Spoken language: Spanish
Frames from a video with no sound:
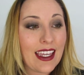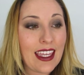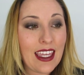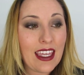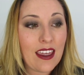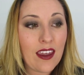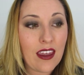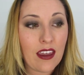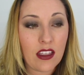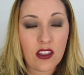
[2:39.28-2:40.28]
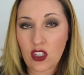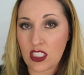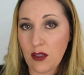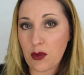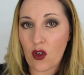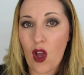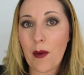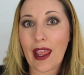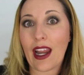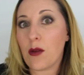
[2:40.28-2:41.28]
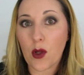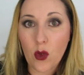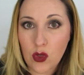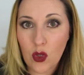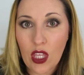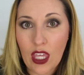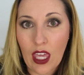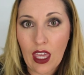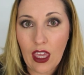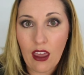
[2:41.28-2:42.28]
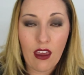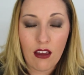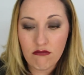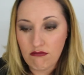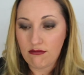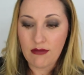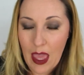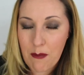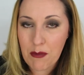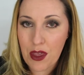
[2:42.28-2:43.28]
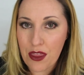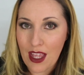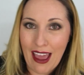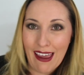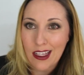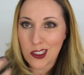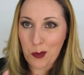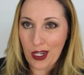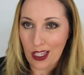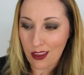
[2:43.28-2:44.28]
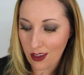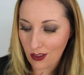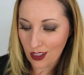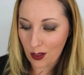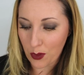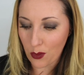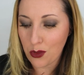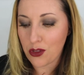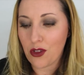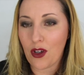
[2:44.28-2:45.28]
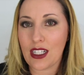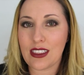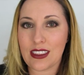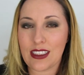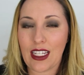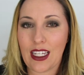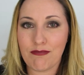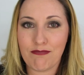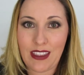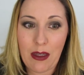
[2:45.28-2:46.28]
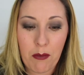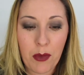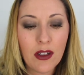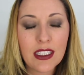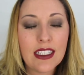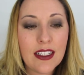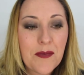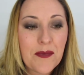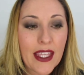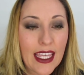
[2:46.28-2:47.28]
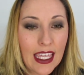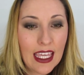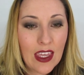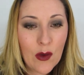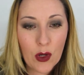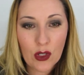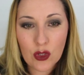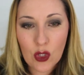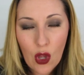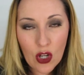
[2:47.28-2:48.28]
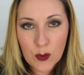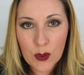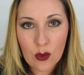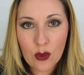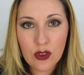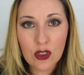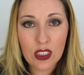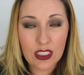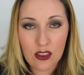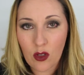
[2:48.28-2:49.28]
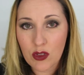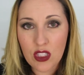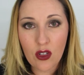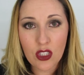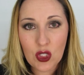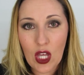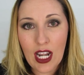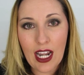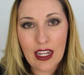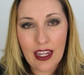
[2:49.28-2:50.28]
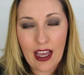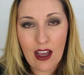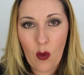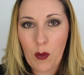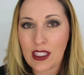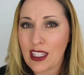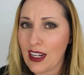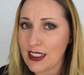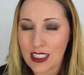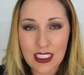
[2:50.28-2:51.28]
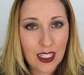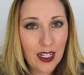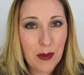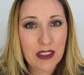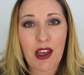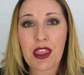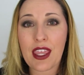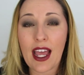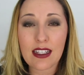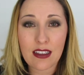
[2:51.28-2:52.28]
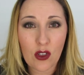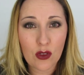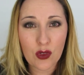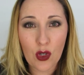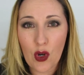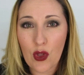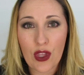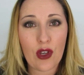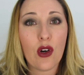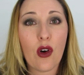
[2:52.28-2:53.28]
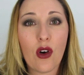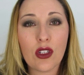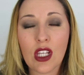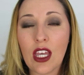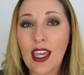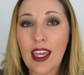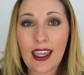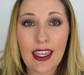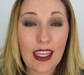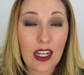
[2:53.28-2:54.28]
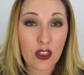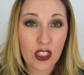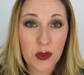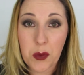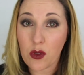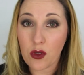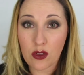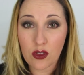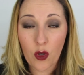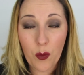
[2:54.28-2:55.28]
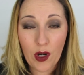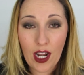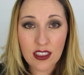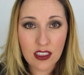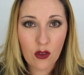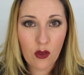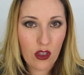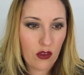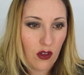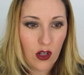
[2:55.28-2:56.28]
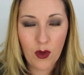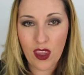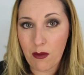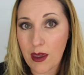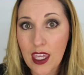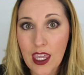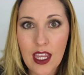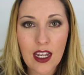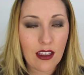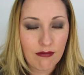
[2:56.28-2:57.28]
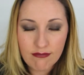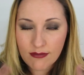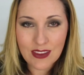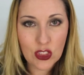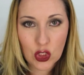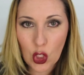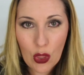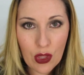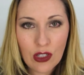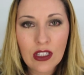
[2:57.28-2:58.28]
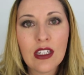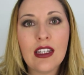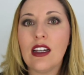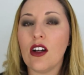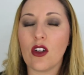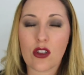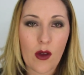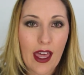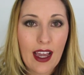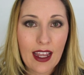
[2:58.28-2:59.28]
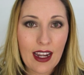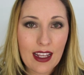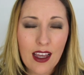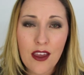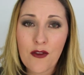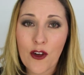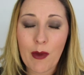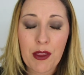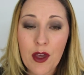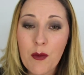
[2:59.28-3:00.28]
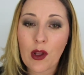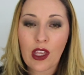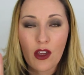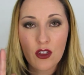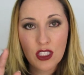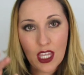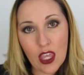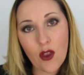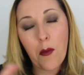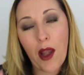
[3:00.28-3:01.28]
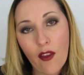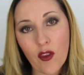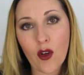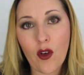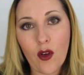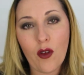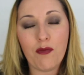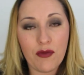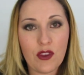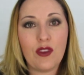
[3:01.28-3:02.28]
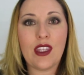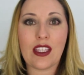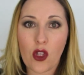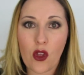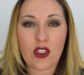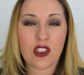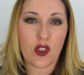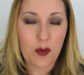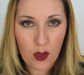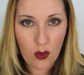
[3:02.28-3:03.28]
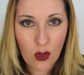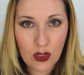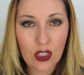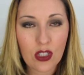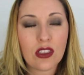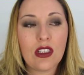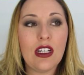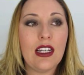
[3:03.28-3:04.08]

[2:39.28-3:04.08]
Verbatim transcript: Y yo qué sé, por no abrir el producto y que empiece la expiración del producto antes de tiempo, y bueno, todos los productos, que como os digo es toda la línea completa, las tres cremas faciales, el contorno de ojos y los tres productos corporales, incluyendo el body milk, todo. Os lo voy a dejar en la caja de información porque os he ido hablando de todos estos productos,